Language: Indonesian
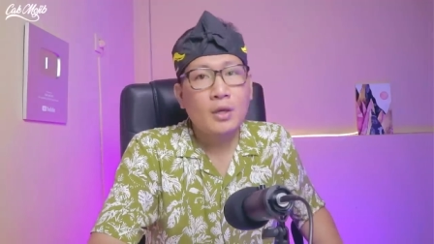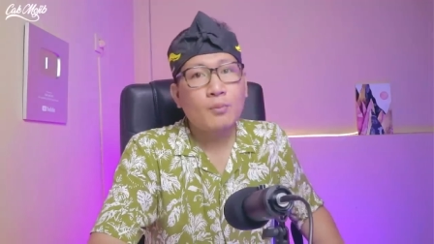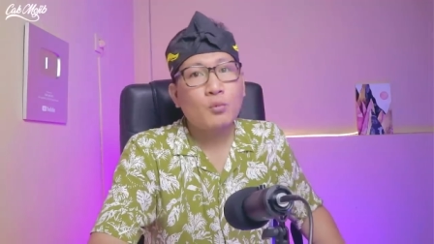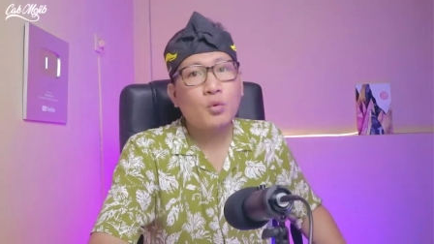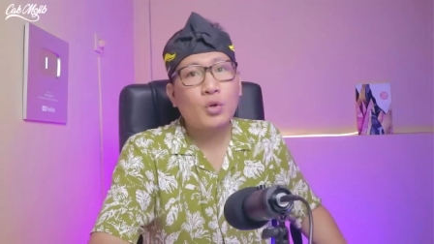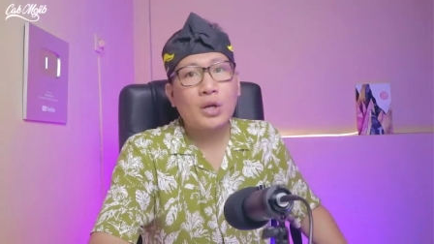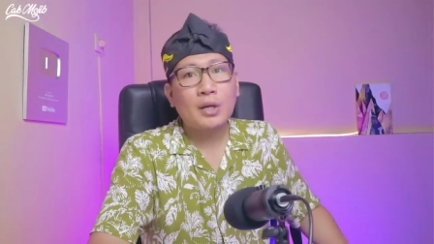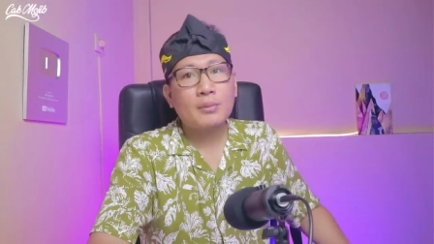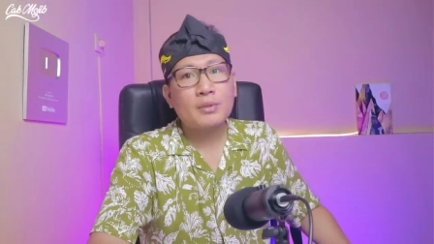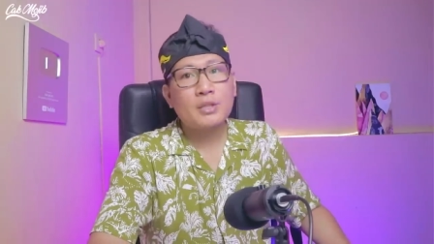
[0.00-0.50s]

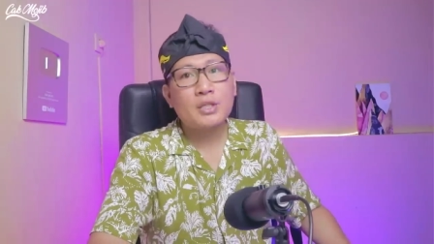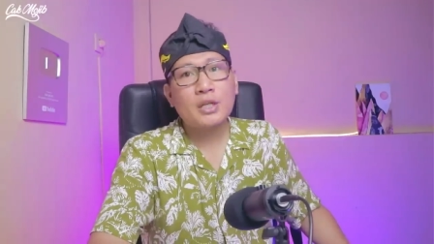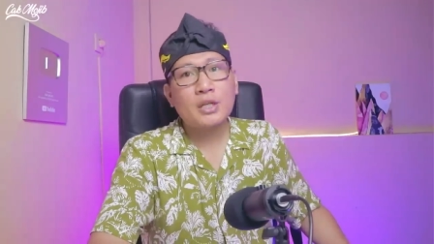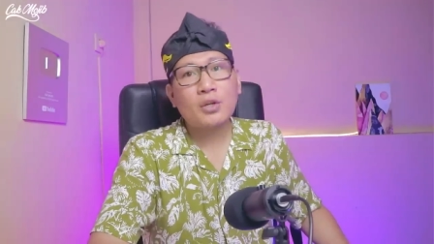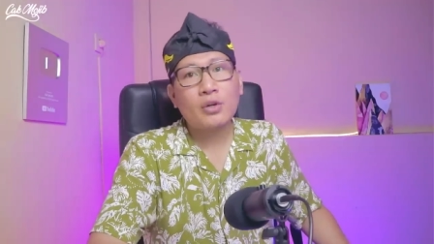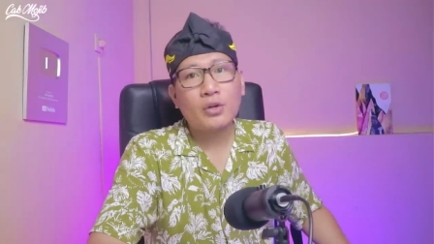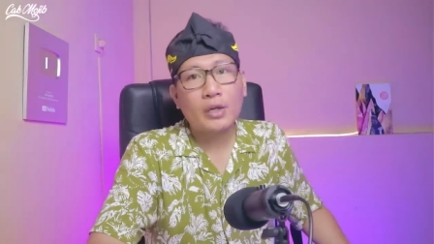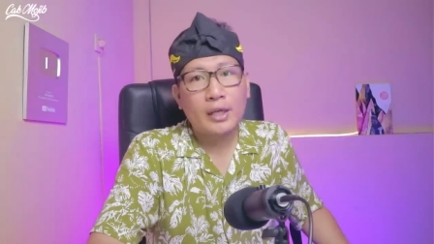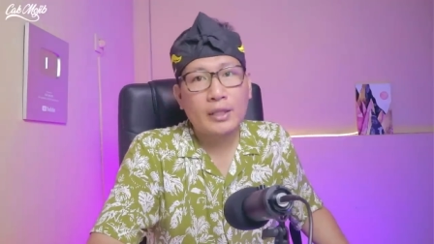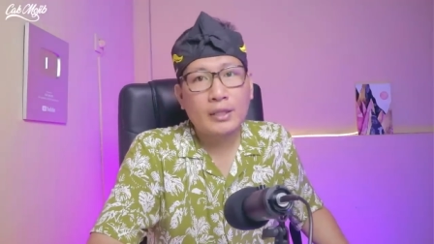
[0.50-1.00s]
bukan menjadi
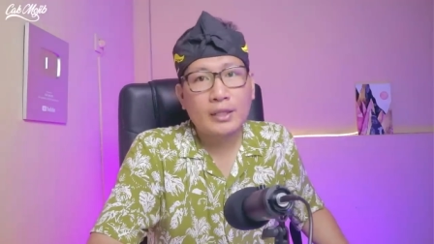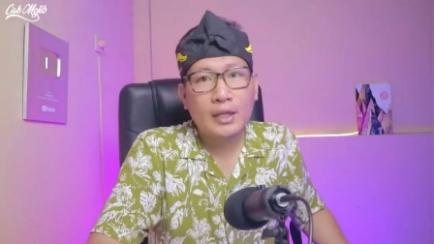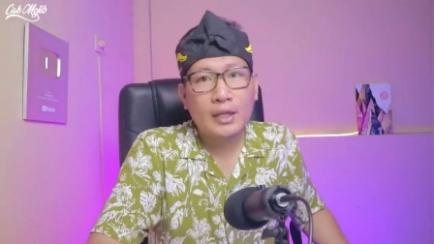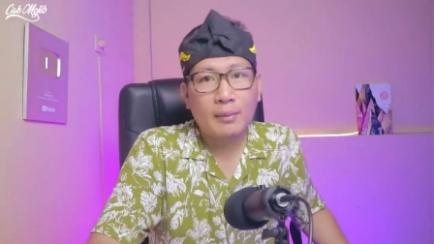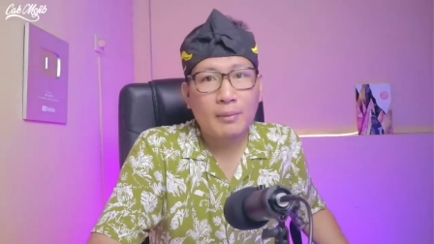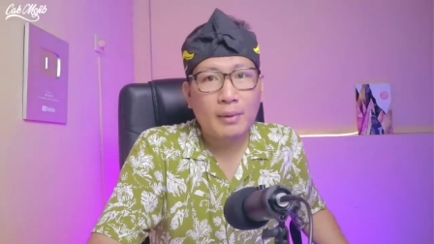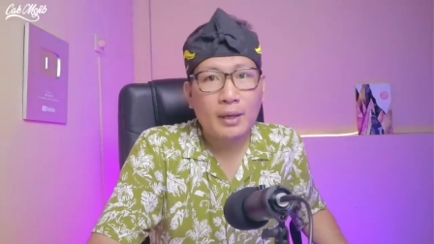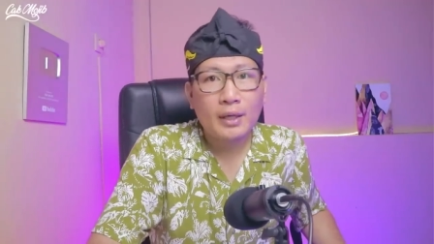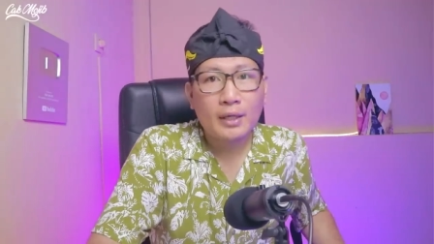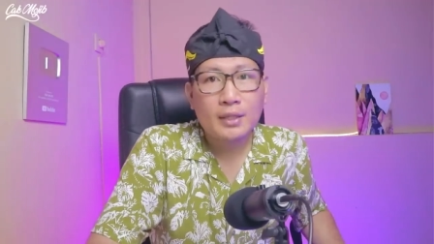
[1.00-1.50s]
orang yang tidak
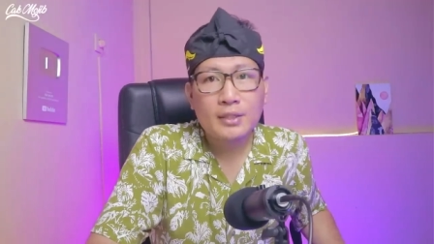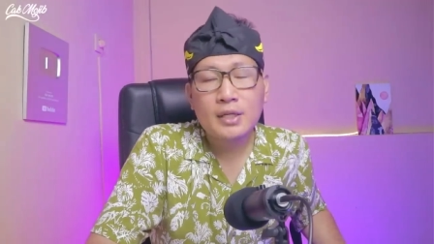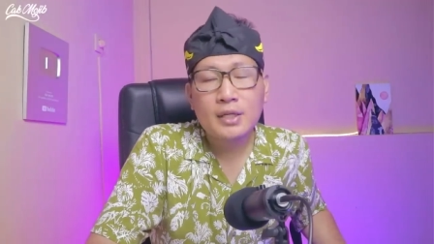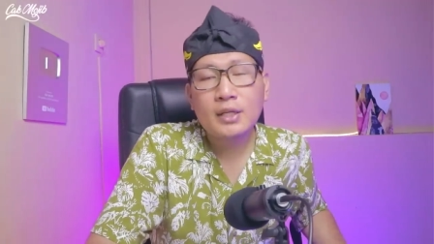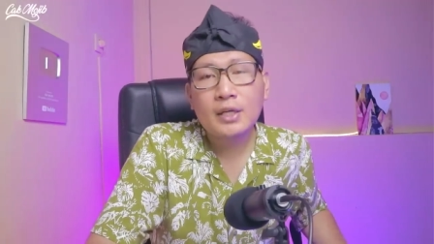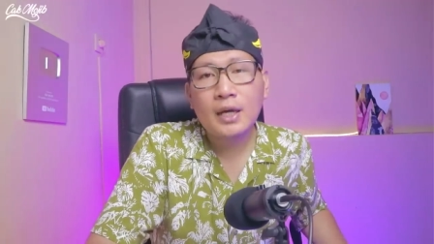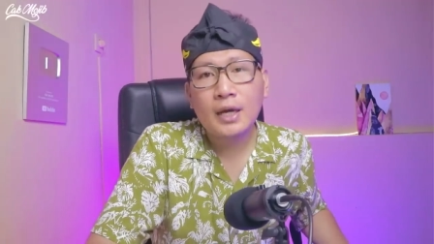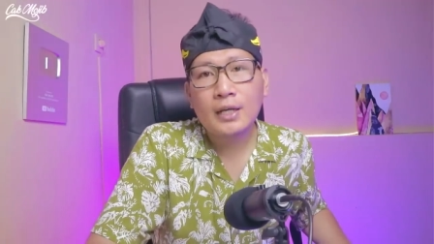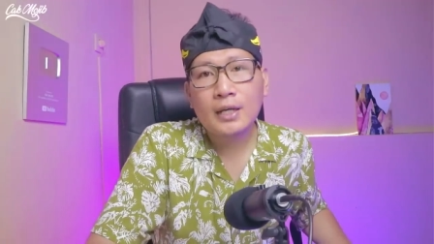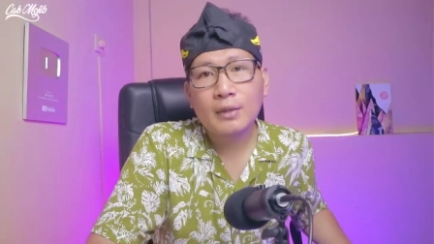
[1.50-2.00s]
baik.
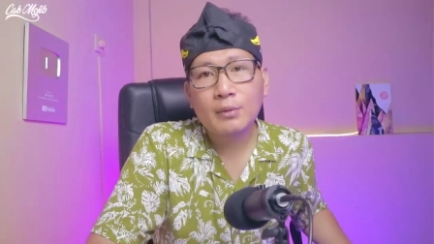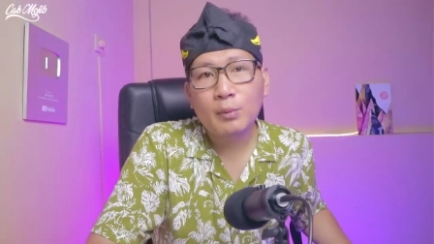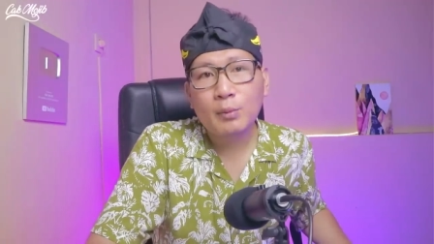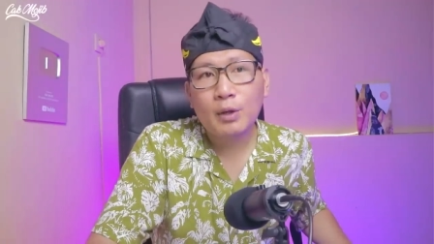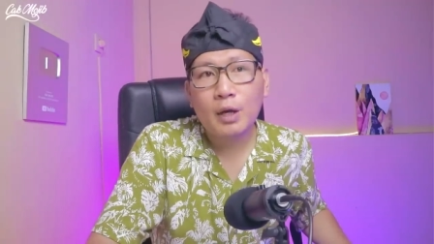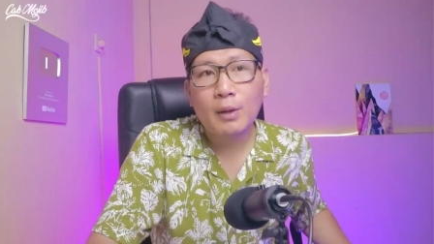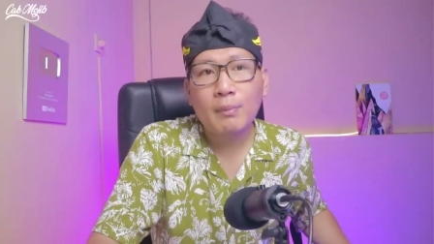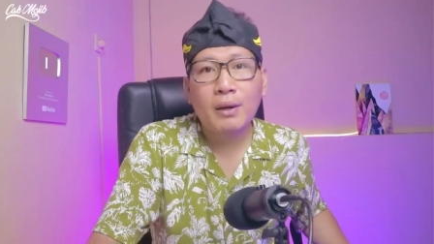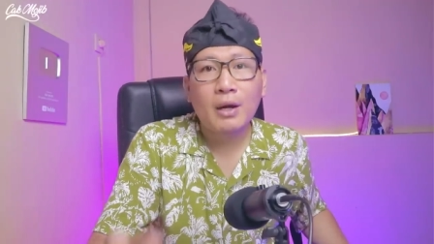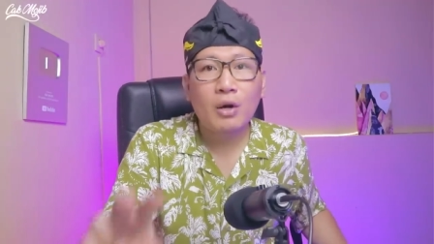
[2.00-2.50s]
Jadi ada
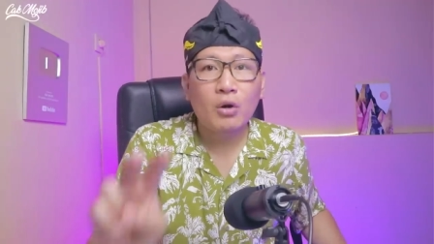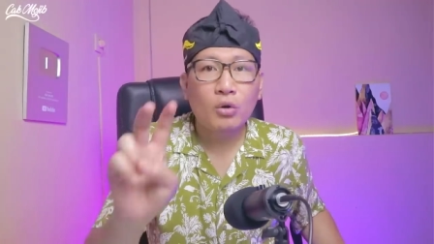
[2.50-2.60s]
beberapa